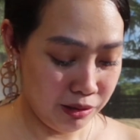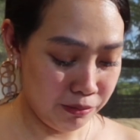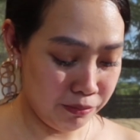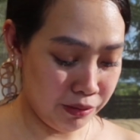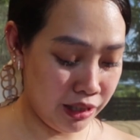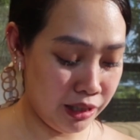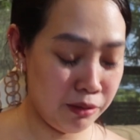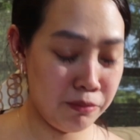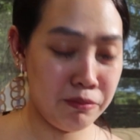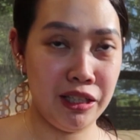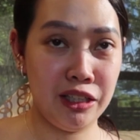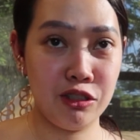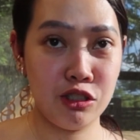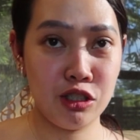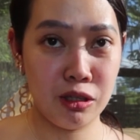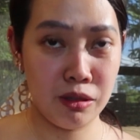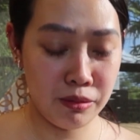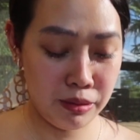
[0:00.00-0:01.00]
Parang
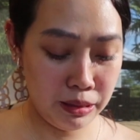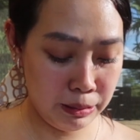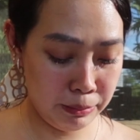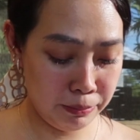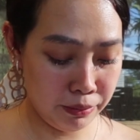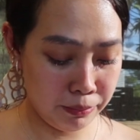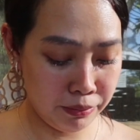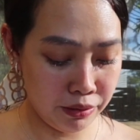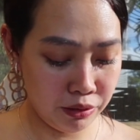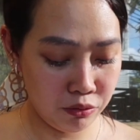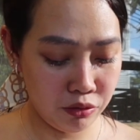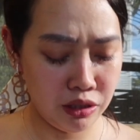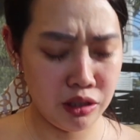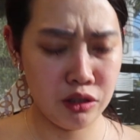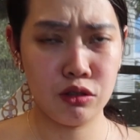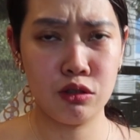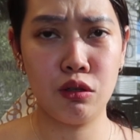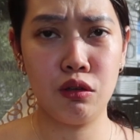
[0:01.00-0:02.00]
meron siyang
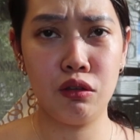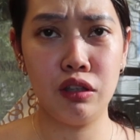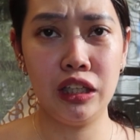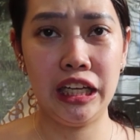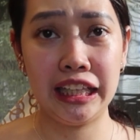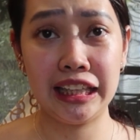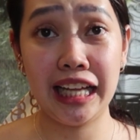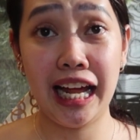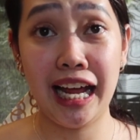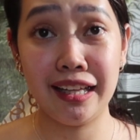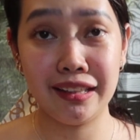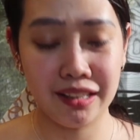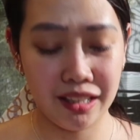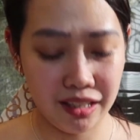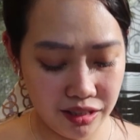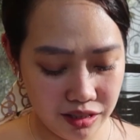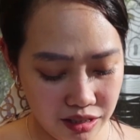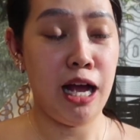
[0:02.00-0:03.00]
pabango na chocolate
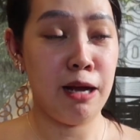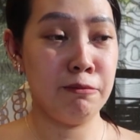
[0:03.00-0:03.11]
ata.